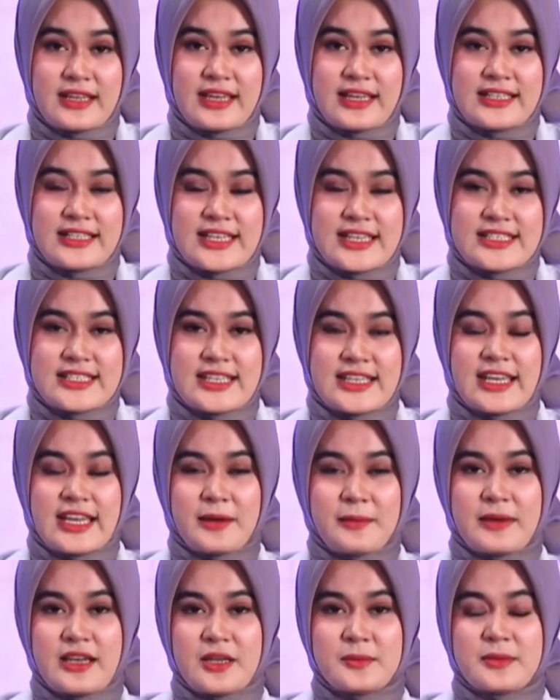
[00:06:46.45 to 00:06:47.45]
dengan Dirjen
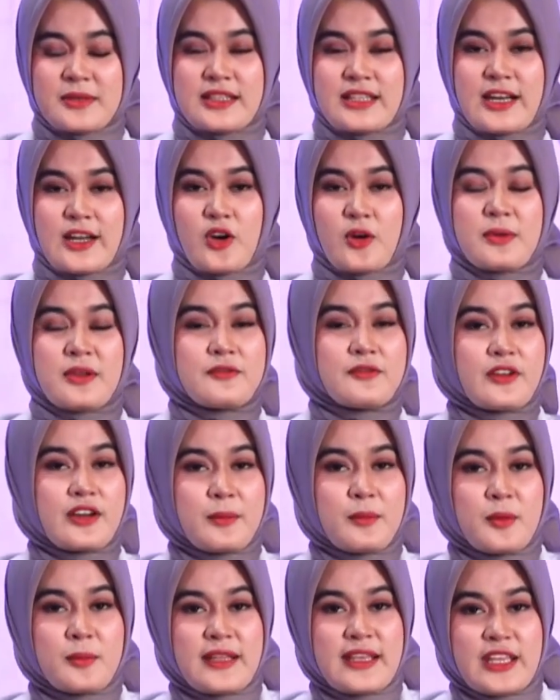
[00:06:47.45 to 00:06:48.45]
IKP Kementerian Kominfo
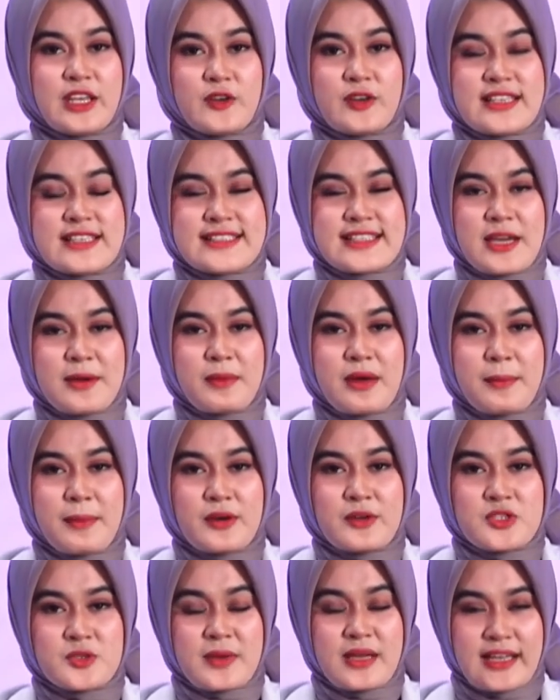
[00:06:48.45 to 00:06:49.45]
Republik Indonesia,
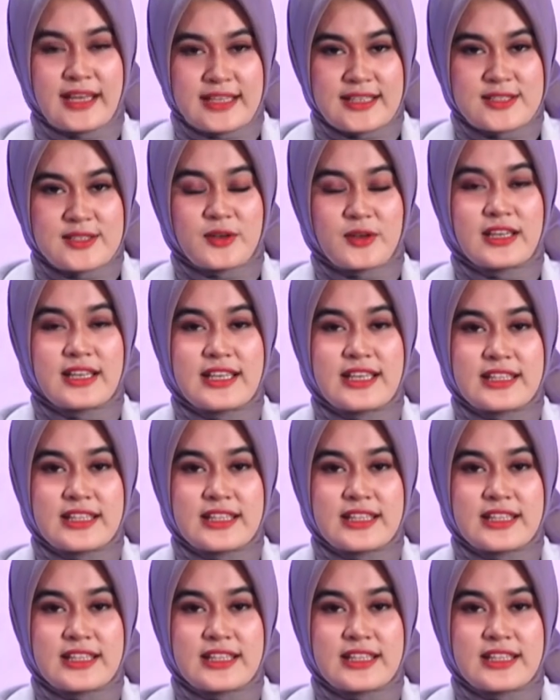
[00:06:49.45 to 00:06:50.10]
Bapak Usman Kanso.